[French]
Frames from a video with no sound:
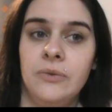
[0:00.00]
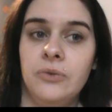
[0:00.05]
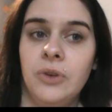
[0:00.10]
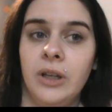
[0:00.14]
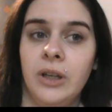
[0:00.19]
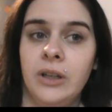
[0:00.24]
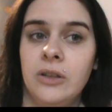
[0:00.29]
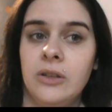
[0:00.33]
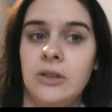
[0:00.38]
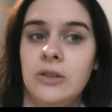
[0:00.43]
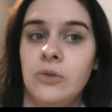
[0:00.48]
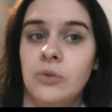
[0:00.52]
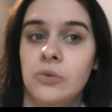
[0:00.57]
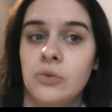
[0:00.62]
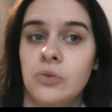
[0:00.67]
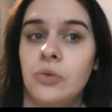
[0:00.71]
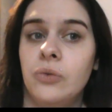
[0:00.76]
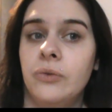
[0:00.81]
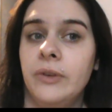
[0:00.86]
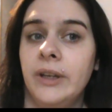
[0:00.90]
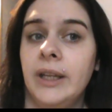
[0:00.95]
fois qu'ils ont
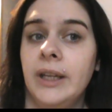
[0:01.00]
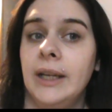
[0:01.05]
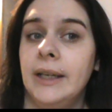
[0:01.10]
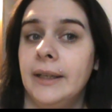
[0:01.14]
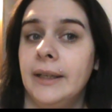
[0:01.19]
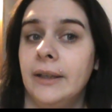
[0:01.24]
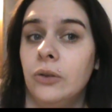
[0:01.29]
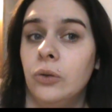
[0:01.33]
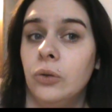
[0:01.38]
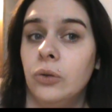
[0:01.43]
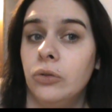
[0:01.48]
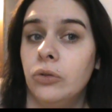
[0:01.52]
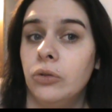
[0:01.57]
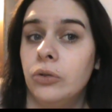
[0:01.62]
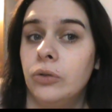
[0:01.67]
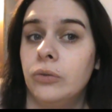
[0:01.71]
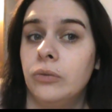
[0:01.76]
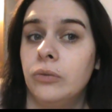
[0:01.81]
trouvé quelqu'un d'autre,